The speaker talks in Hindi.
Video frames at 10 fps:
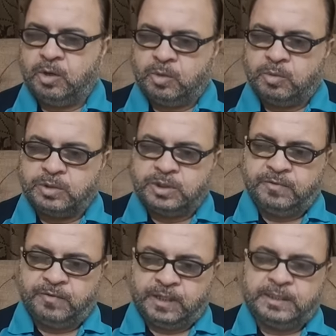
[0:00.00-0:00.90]
और
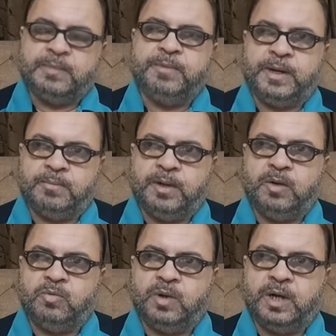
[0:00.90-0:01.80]
उसकी वालदा पर हमला
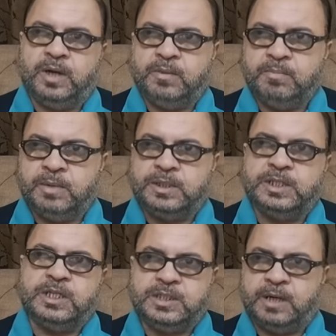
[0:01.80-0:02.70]
हुआ है
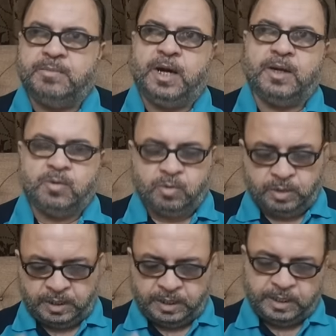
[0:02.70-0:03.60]
बच्चा जहाँ भाग हो
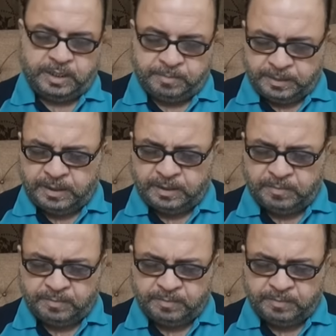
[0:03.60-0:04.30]
गया है ये बड़ी